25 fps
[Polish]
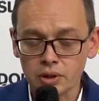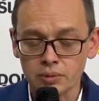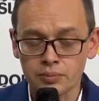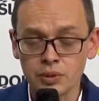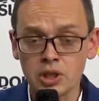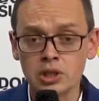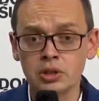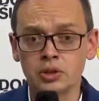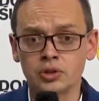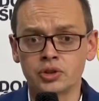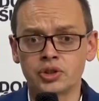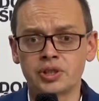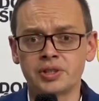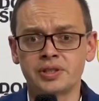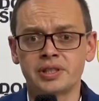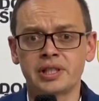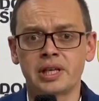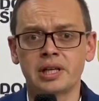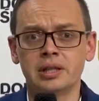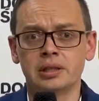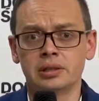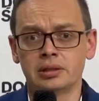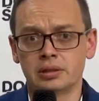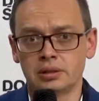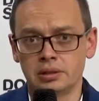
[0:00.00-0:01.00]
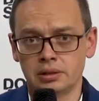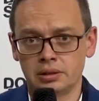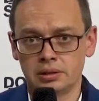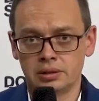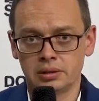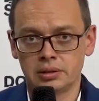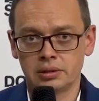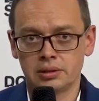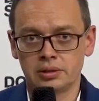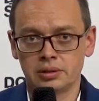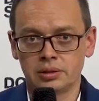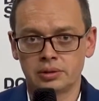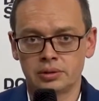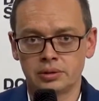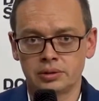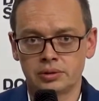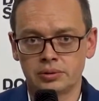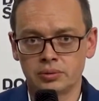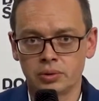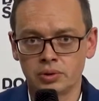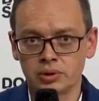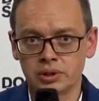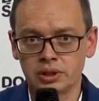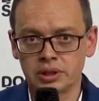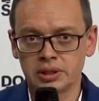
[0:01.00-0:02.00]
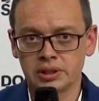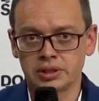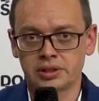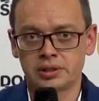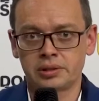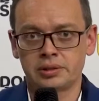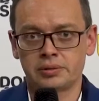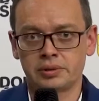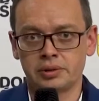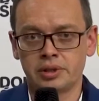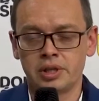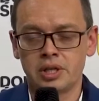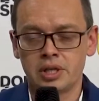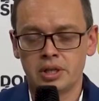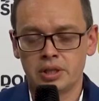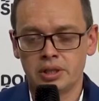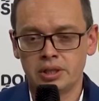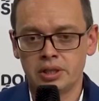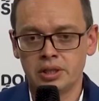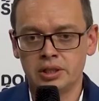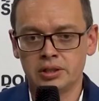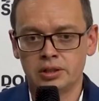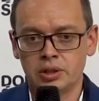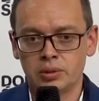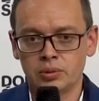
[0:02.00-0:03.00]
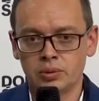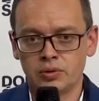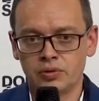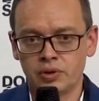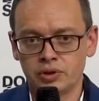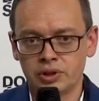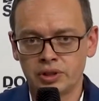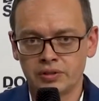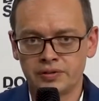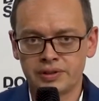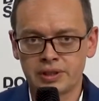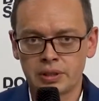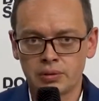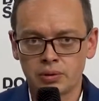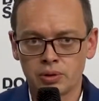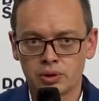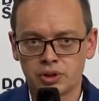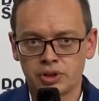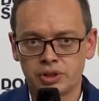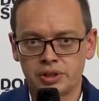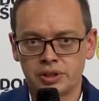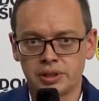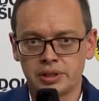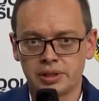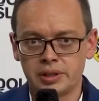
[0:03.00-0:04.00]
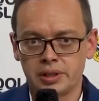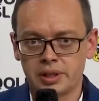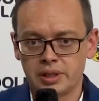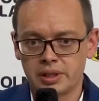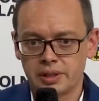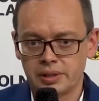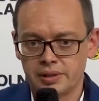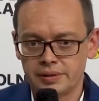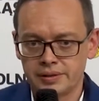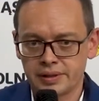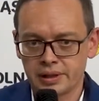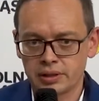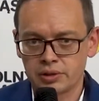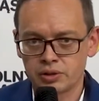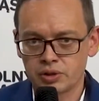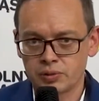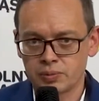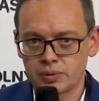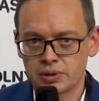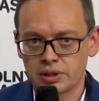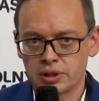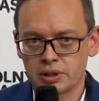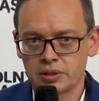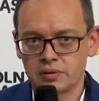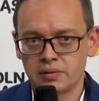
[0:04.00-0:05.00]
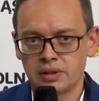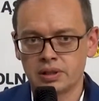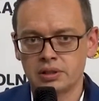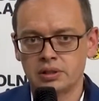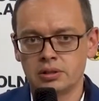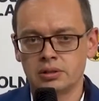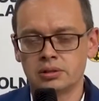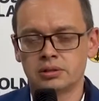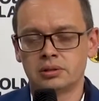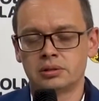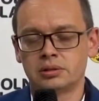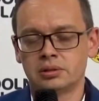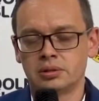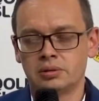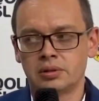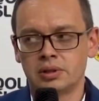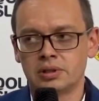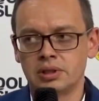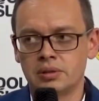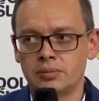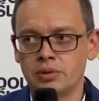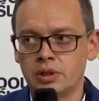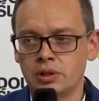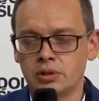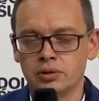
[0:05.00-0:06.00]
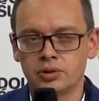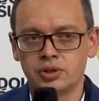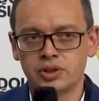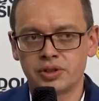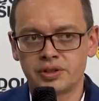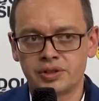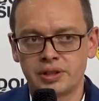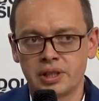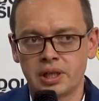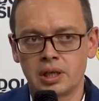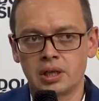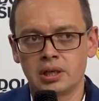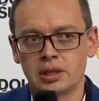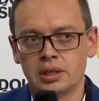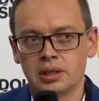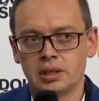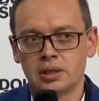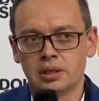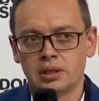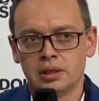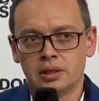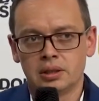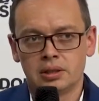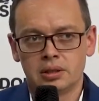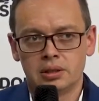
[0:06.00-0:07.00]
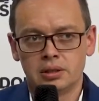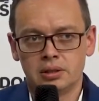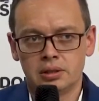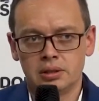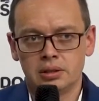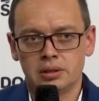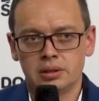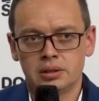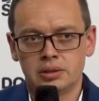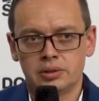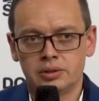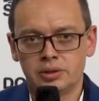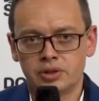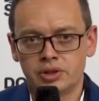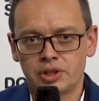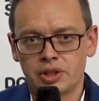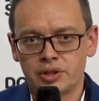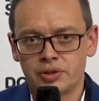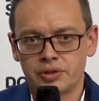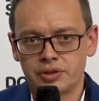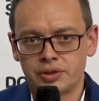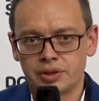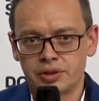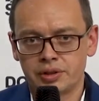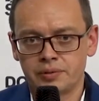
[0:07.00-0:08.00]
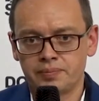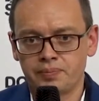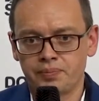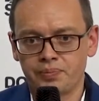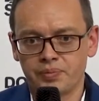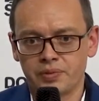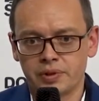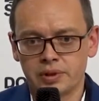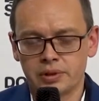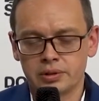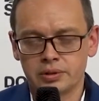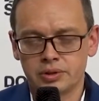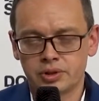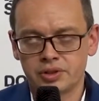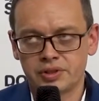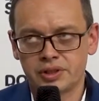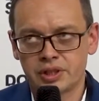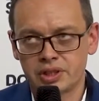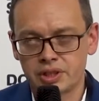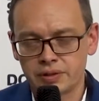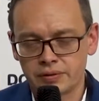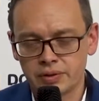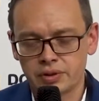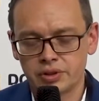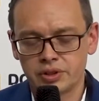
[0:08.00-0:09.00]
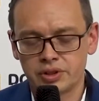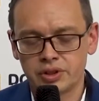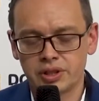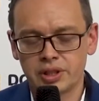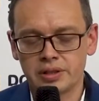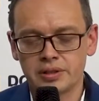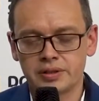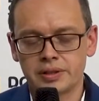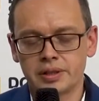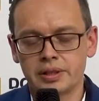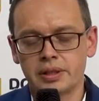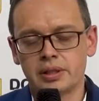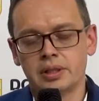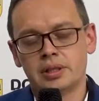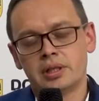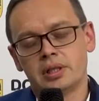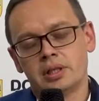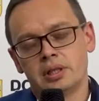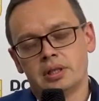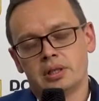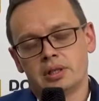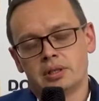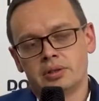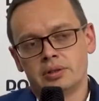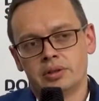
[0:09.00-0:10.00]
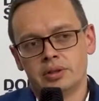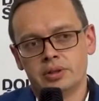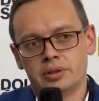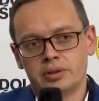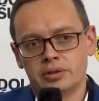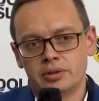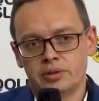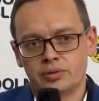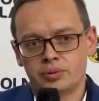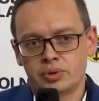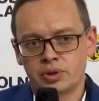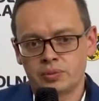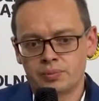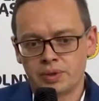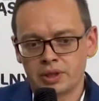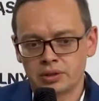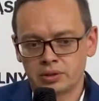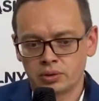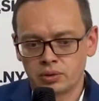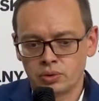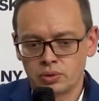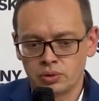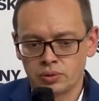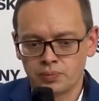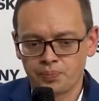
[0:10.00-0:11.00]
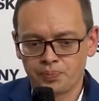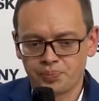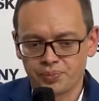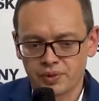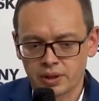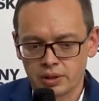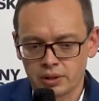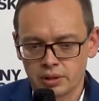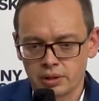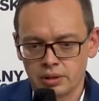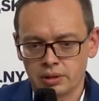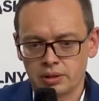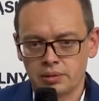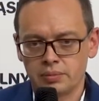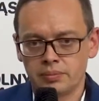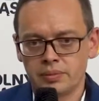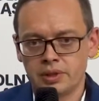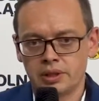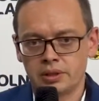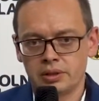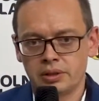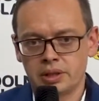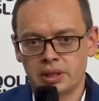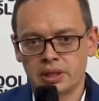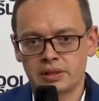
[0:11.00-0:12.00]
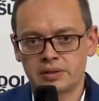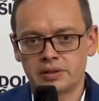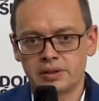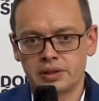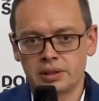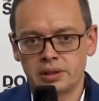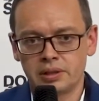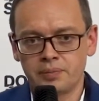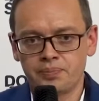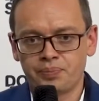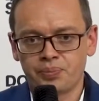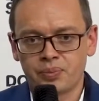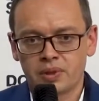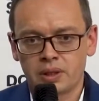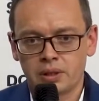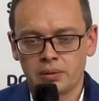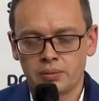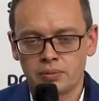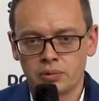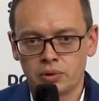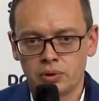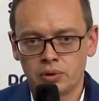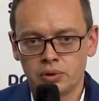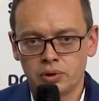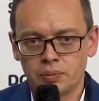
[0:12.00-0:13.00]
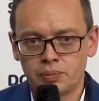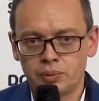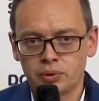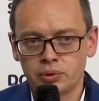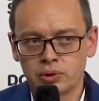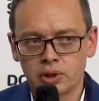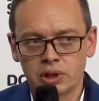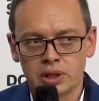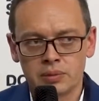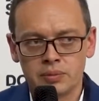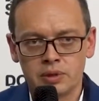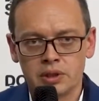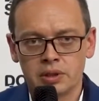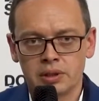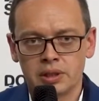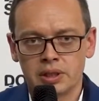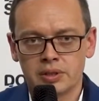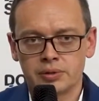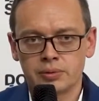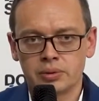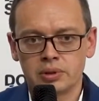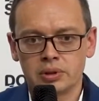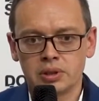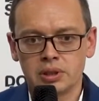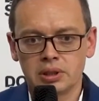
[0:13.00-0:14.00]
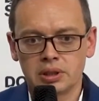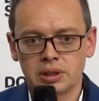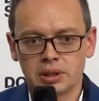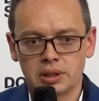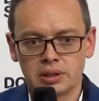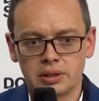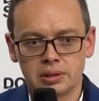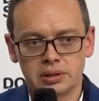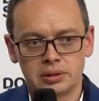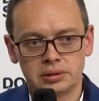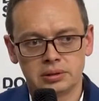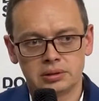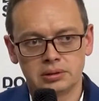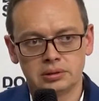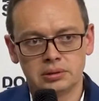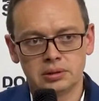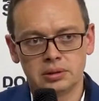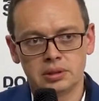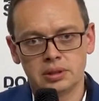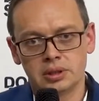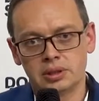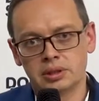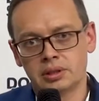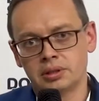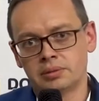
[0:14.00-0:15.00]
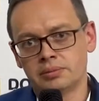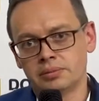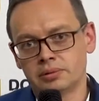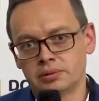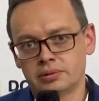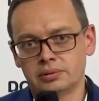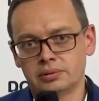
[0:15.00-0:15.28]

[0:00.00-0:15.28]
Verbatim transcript: milion trzysta e, złotych i tą kwotę w całości zagospodarowano, dokładnie milion trzysta e, tysięcy, e, dziewięć tysięcy. W przypadku melioracji było to 1,5 miliona złotych. No i